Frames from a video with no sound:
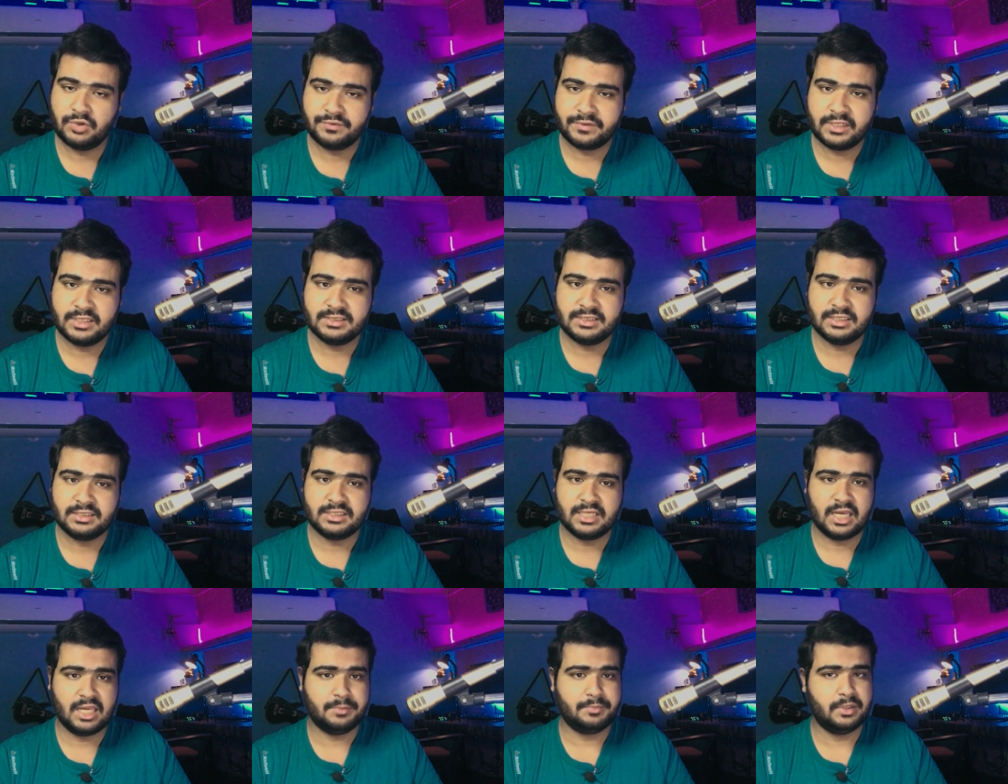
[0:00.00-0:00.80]
भी सॉफ्टवेयर हैं
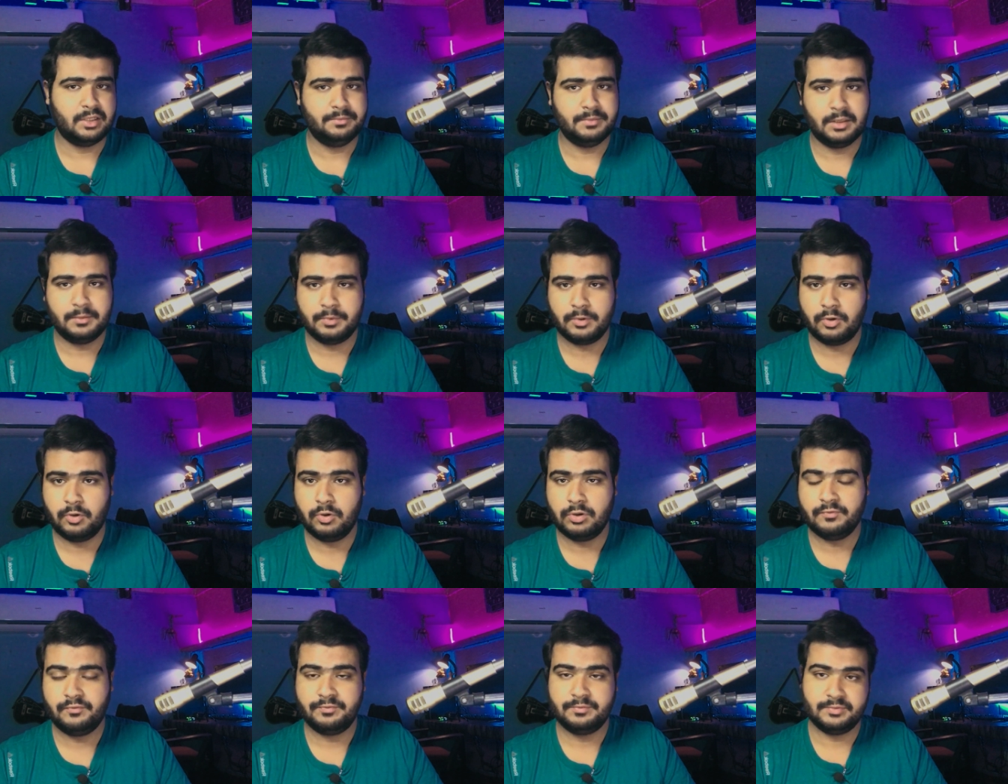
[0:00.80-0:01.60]
चाहे प्रीमियर प्रो
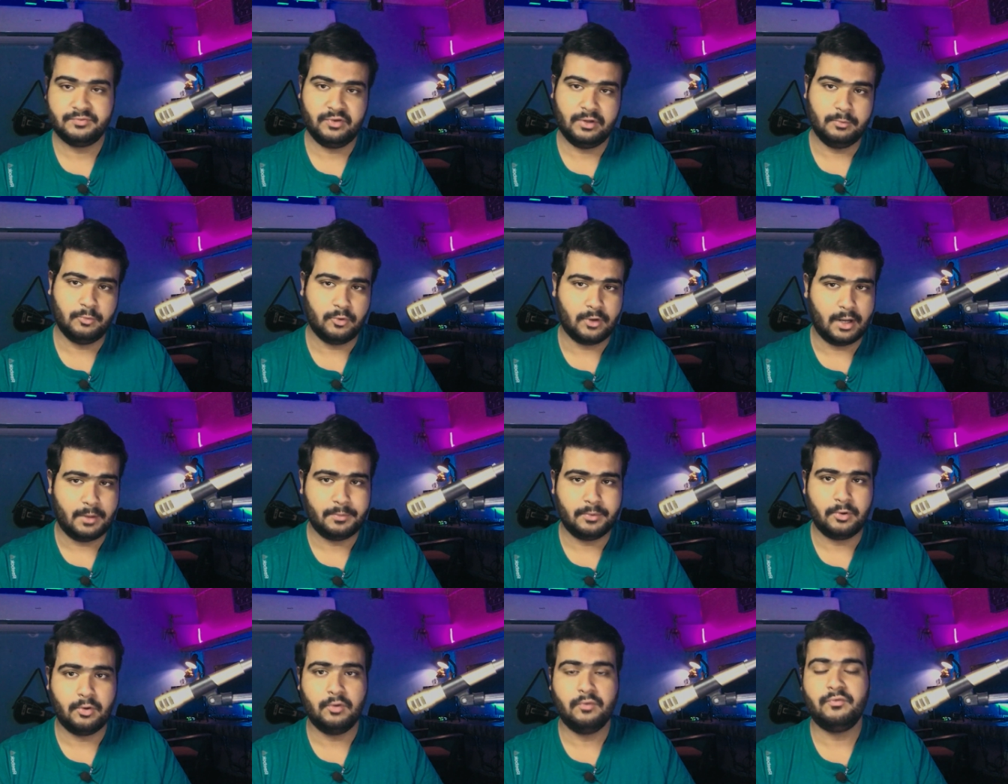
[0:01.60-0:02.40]
फिल्मोरा
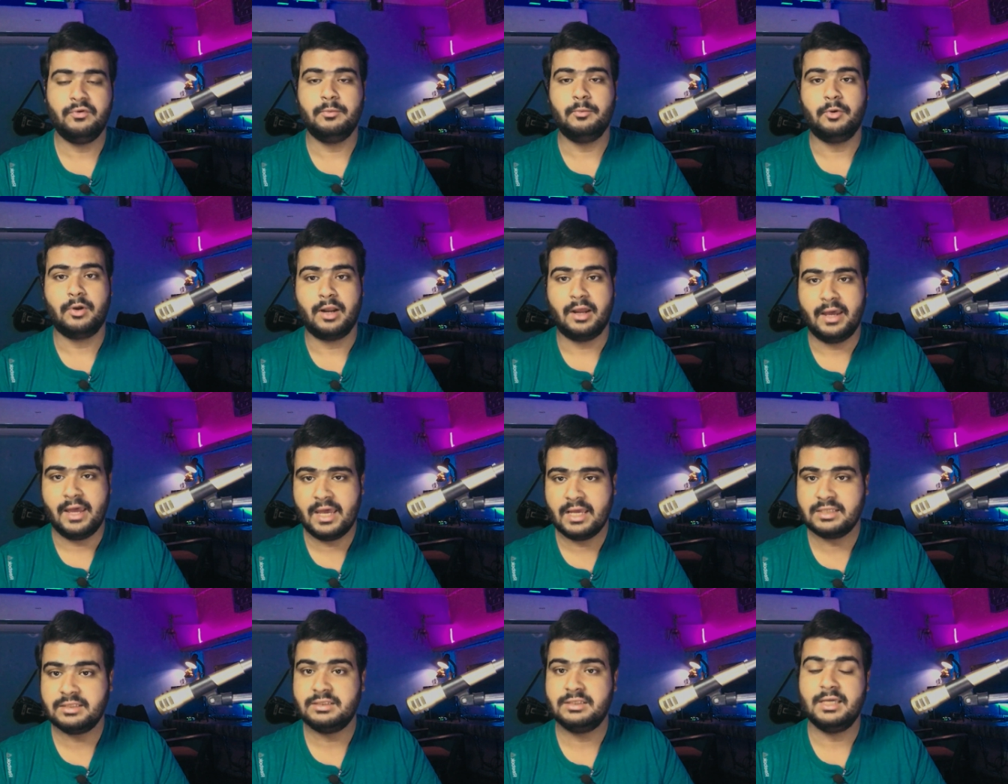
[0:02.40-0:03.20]
प्रो फिल्मोरा
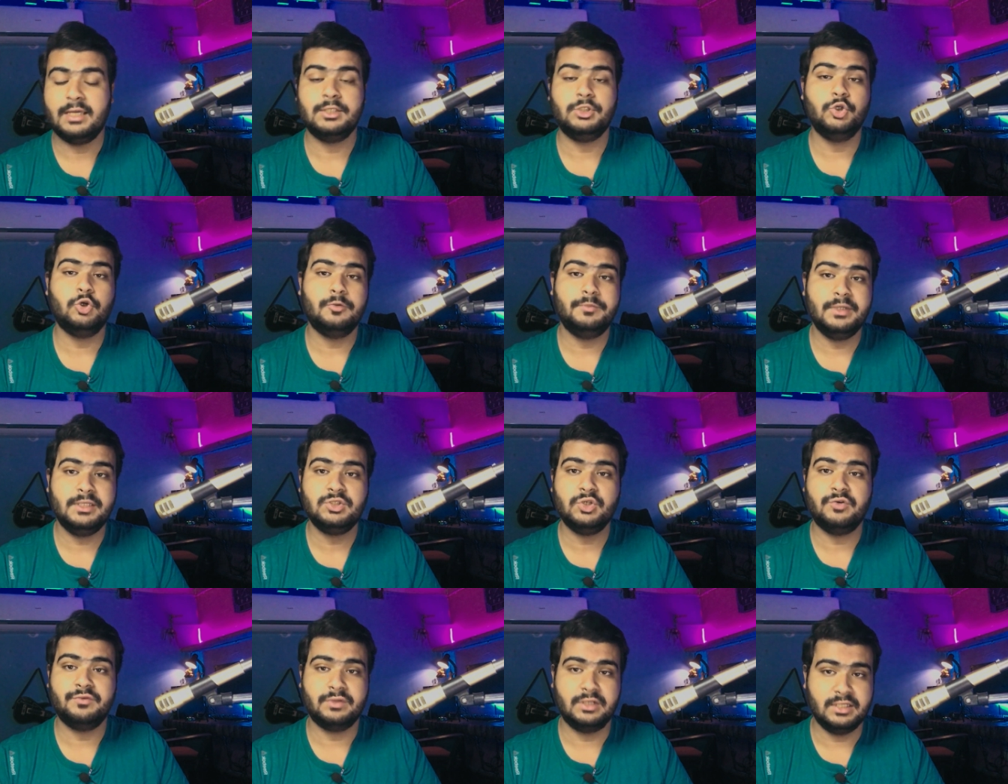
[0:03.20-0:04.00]
एक्स या जो भी
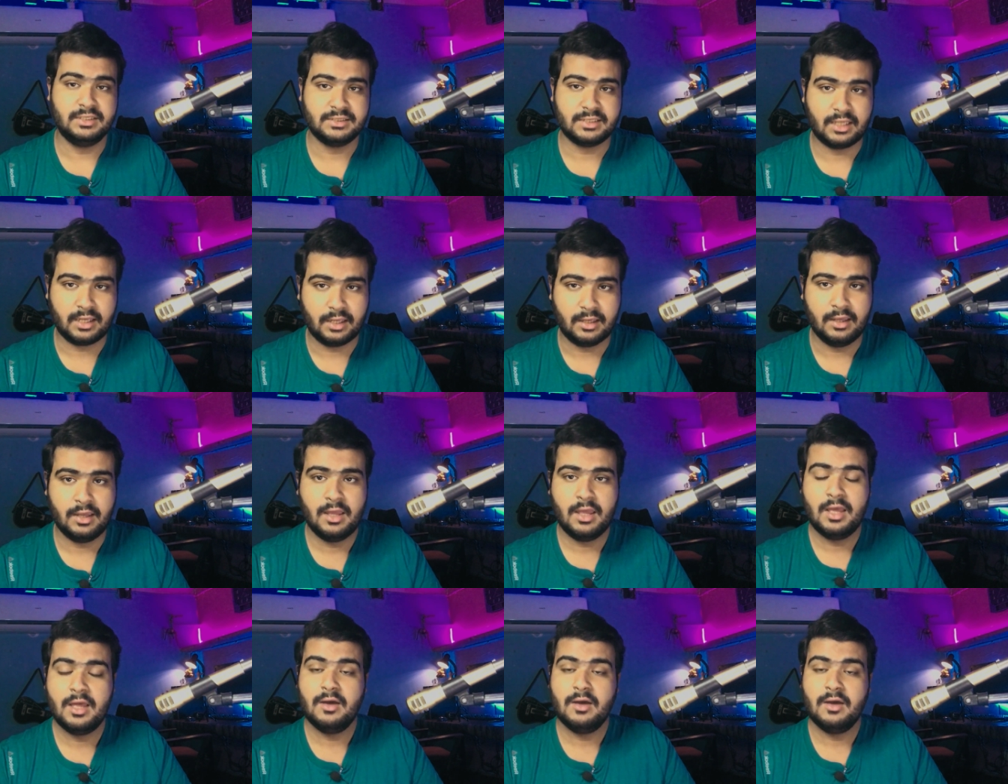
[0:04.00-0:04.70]
सॉफ्टवेयर हैं